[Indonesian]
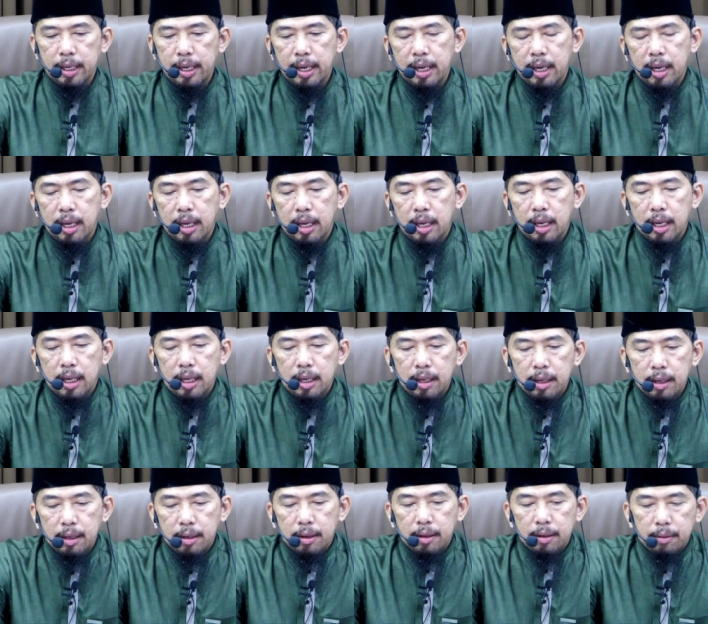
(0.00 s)
Ya.
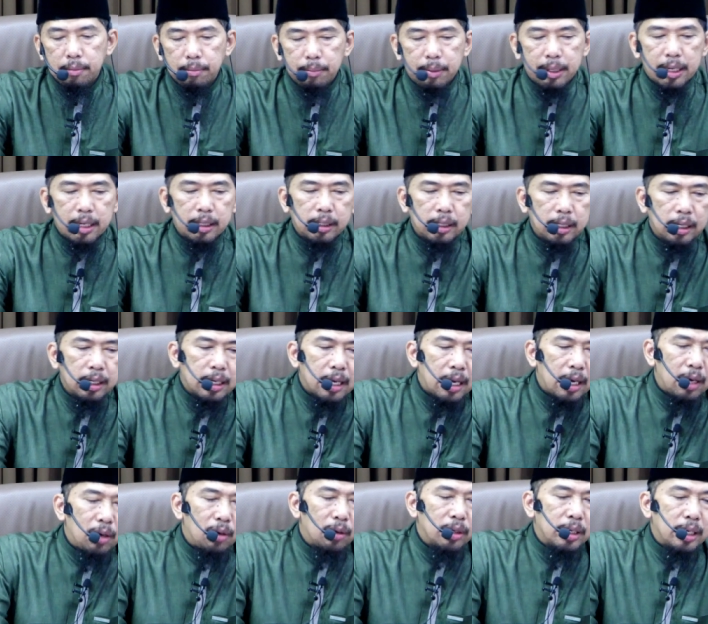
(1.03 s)
Berarti
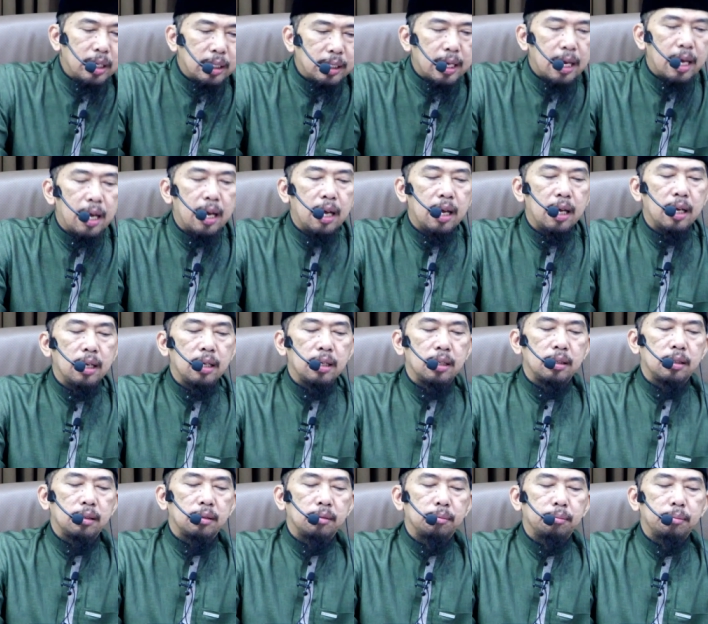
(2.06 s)
kalau kita
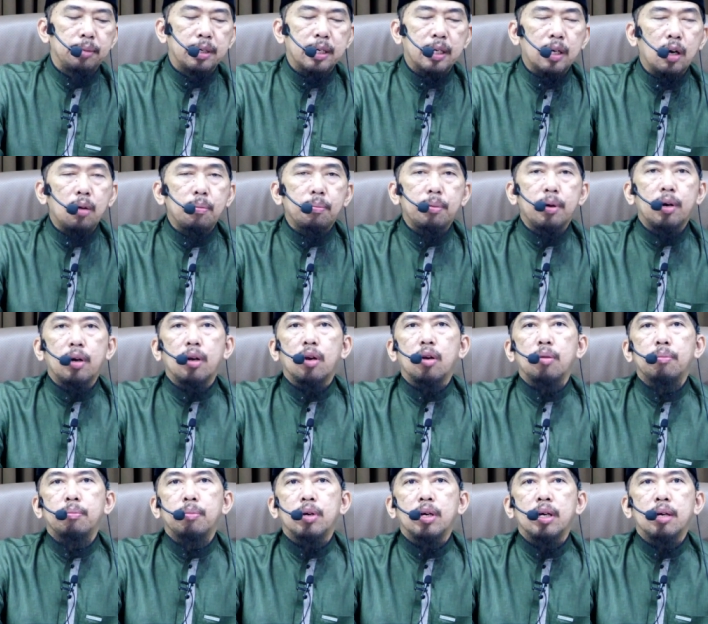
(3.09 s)

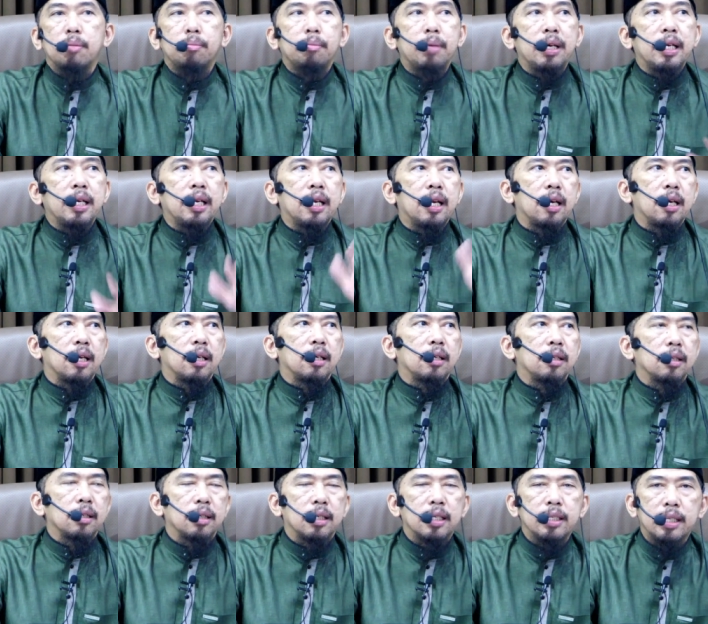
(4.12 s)
berkelompok-kelompok kembalilah
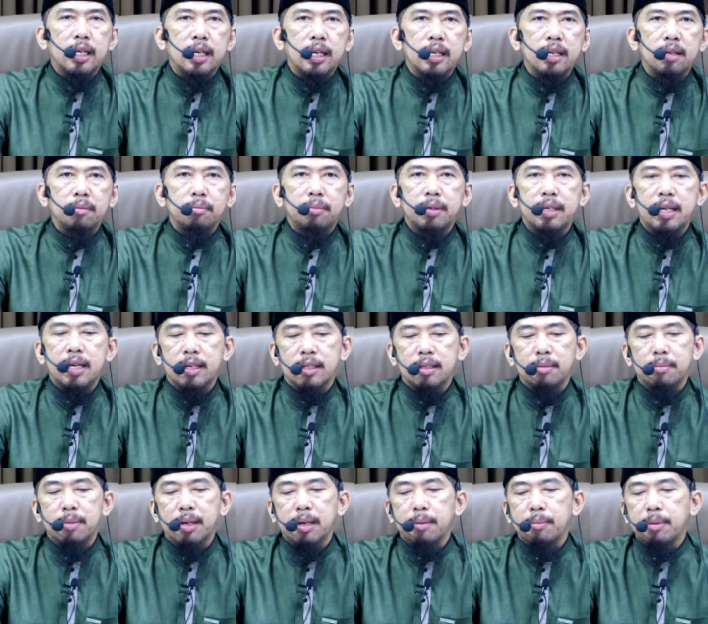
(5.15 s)
ke jalan yang benar
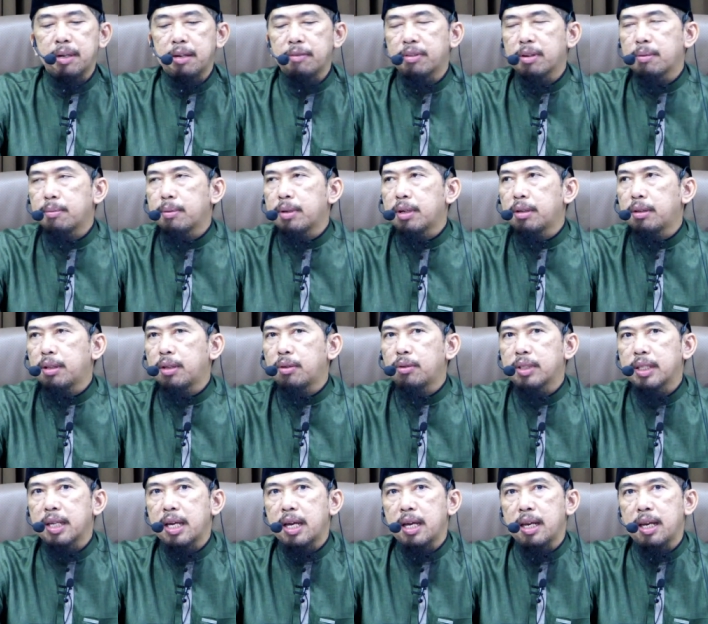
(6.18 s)
sebagaimana firman Allah
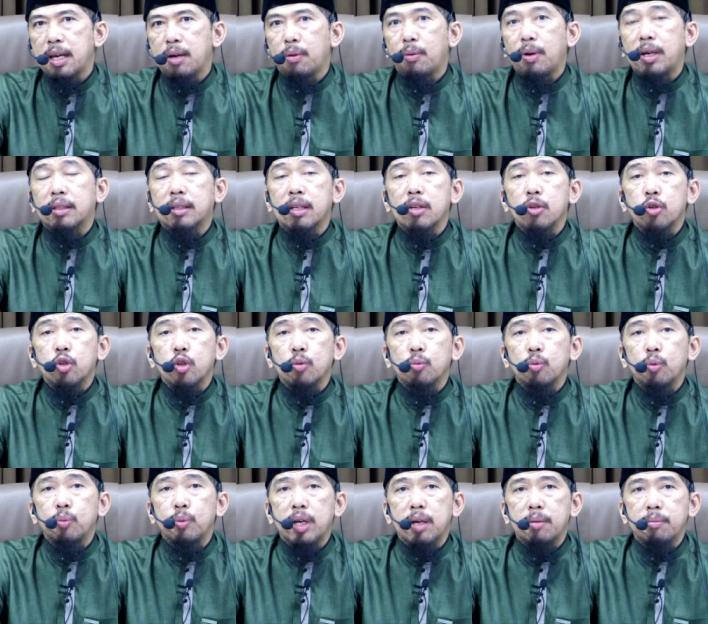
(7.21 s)
taala
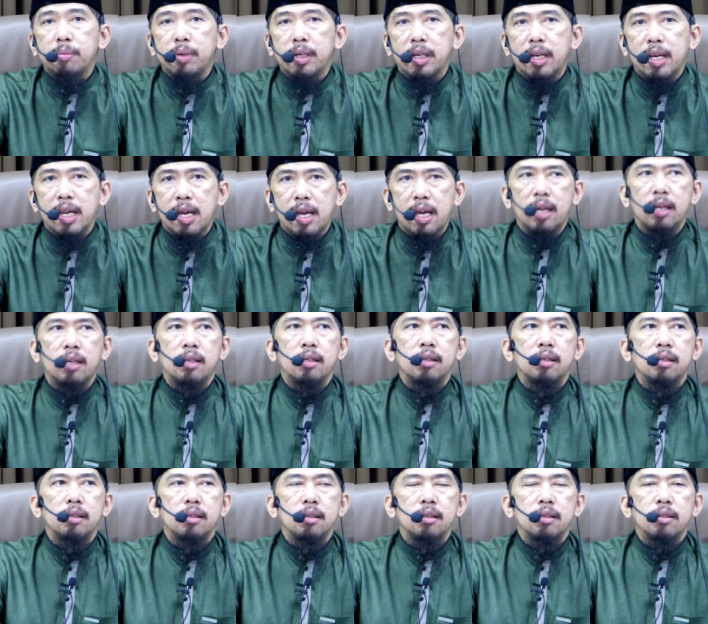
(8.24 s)
wa'tasimu
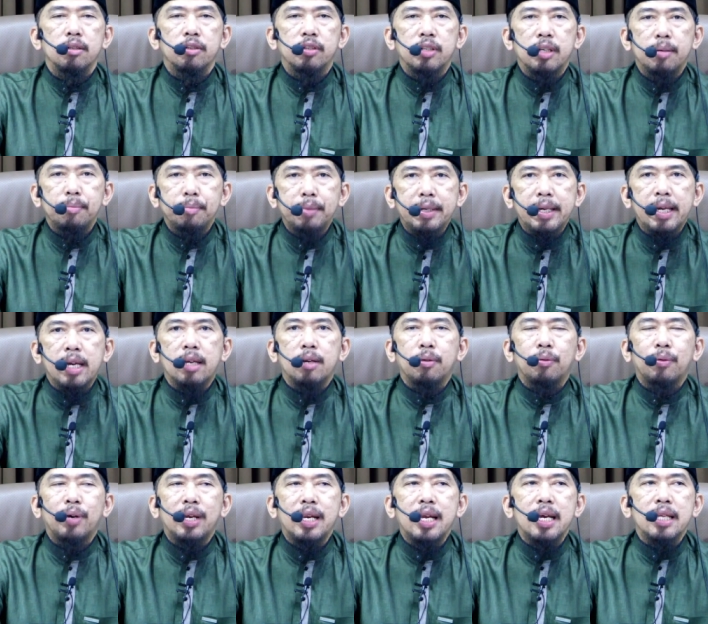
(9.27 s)
bihablillah
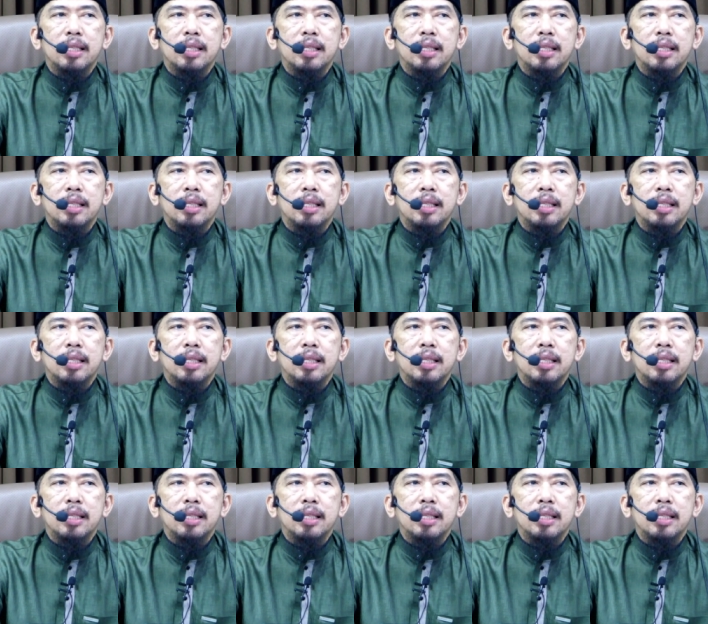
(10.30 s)
jami'an